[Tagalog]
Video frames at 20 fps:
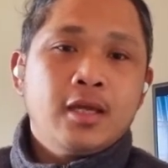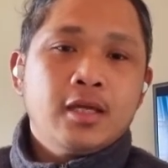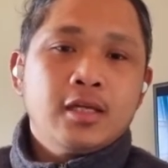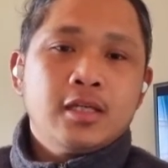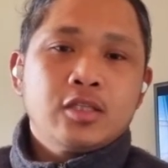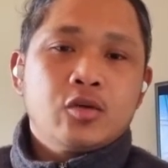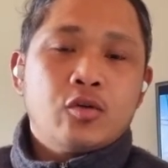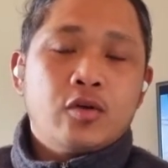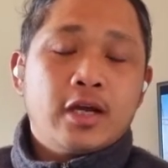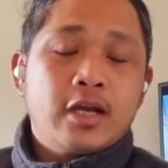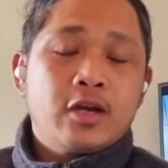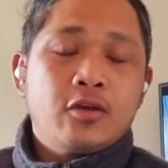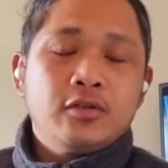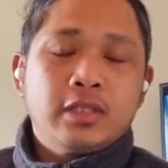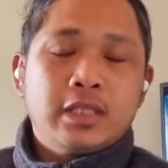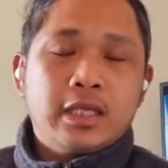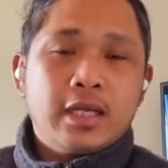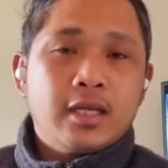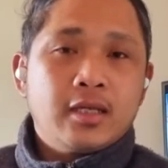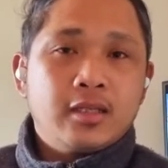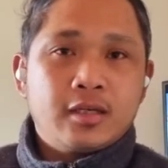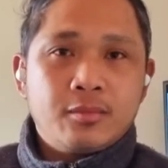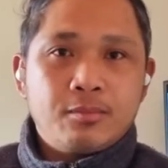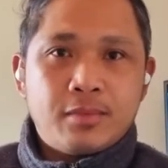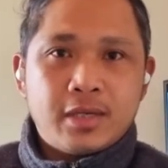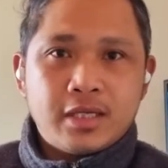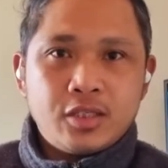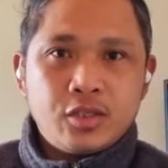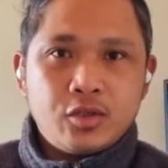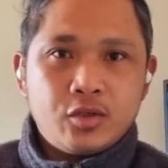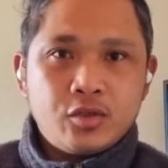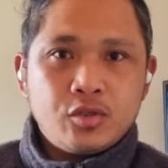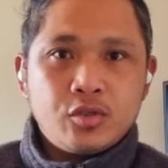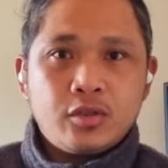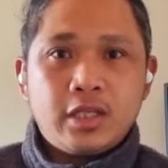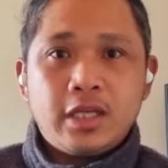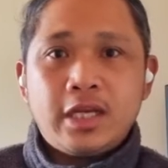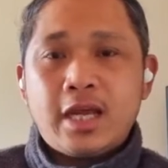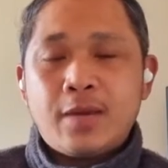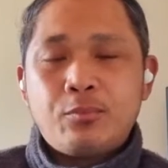So around 300 plus yun. So
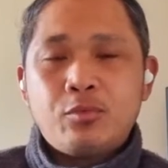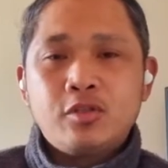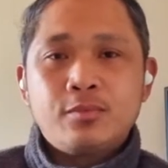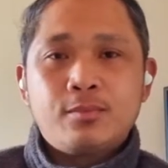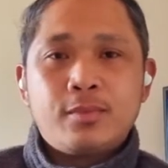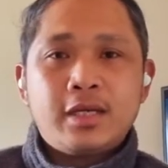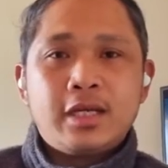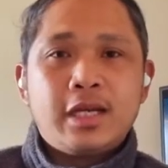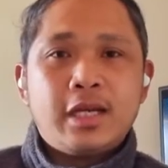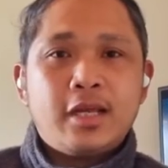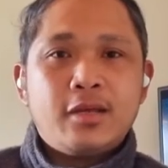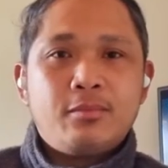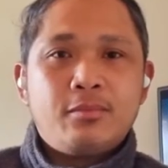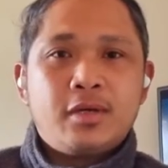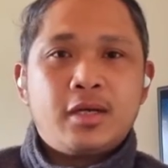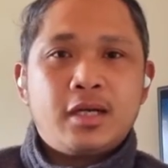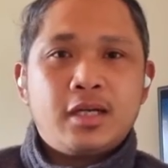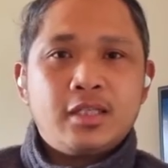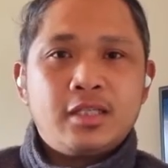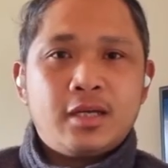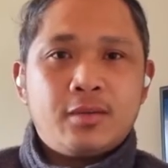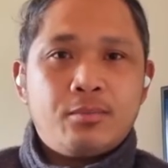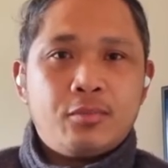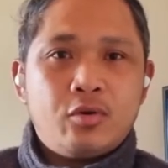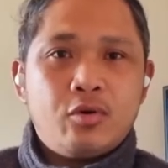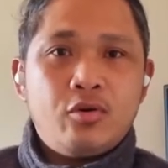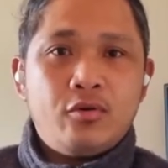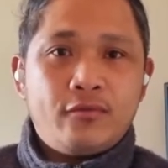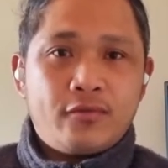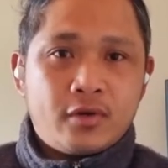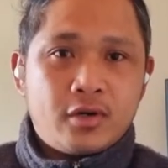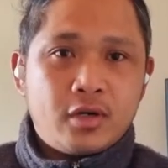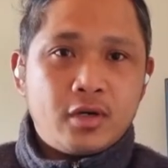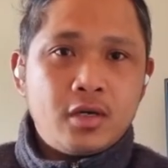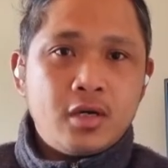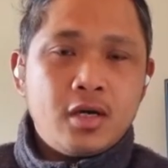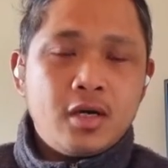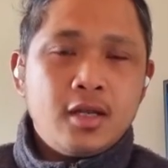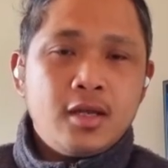tinapos pa nila yung mga job offer